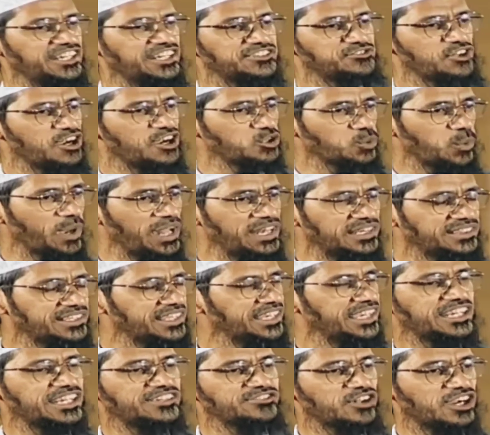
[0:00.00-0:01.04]
গায়ের রং না
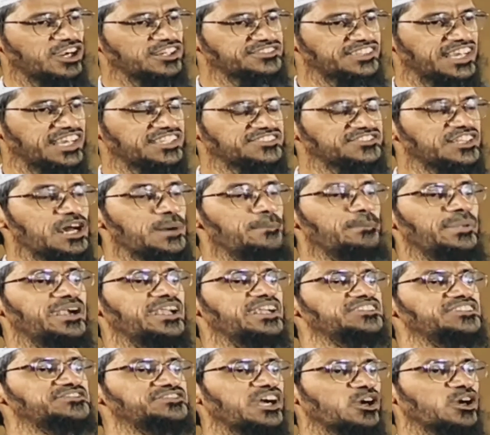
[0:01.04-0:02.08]
লিঙ্গ না
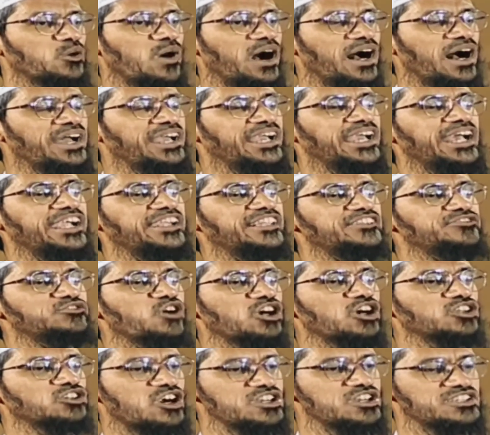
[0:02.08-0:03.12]
সেটা হলো তাকোয়া
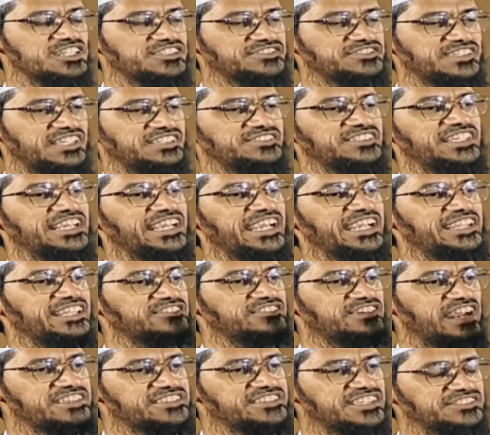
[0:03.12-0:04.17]
আল্লাহকে মেনে চলা
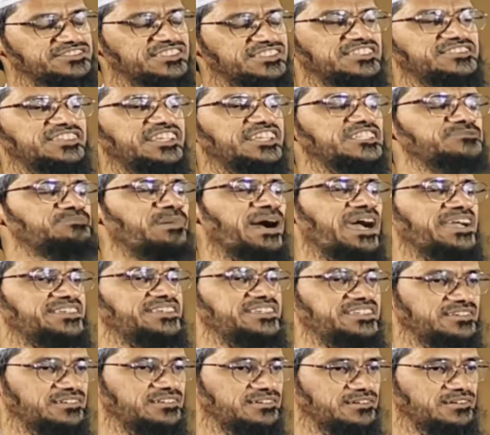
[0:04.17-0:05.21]
ন্যায়পরায়ণতা
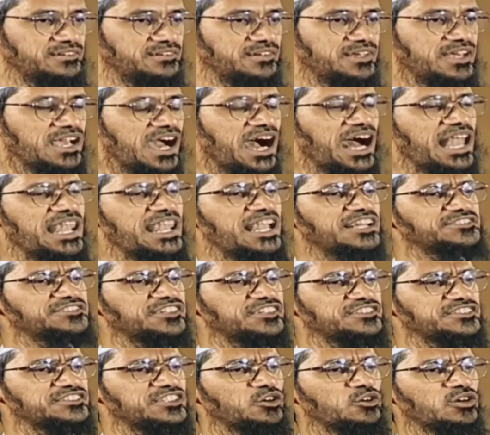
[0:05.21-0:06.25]
ধার্মিকতা আল্লাহ
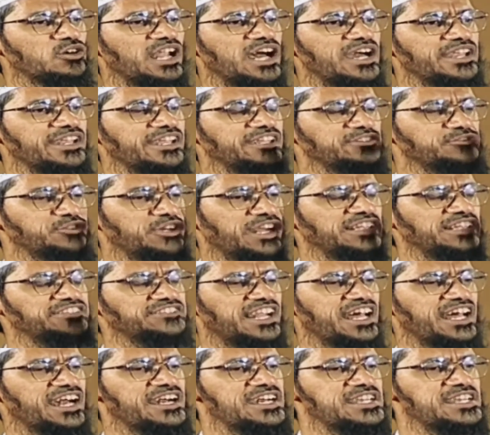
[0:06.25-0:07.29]
করণে বলছেন সুরা
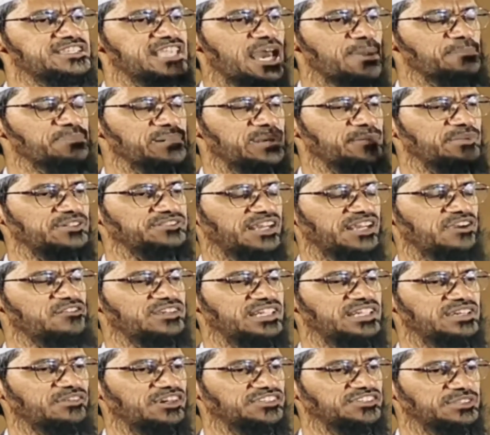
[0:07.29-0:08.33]
ইসরার সত্তর নম্বর
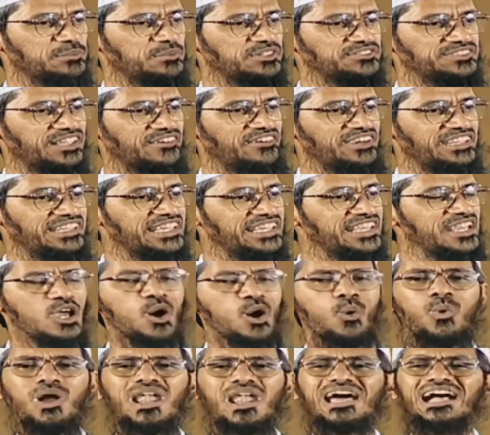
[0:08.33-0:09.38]
আয়ত উল্লেখ করা আছে যে
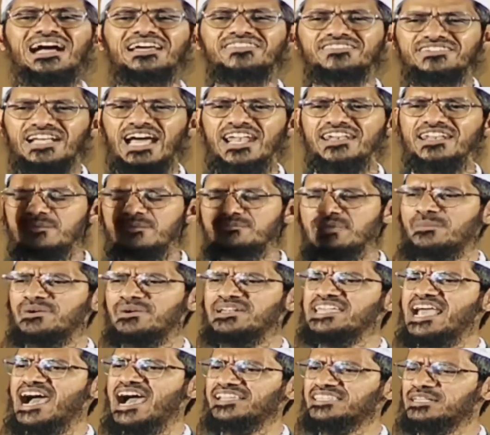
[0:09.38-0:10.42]
ওলাকাত কার্রাম
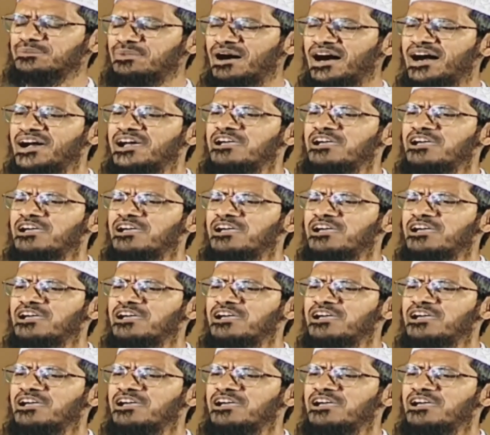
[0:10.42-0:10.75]
নামানি আদমা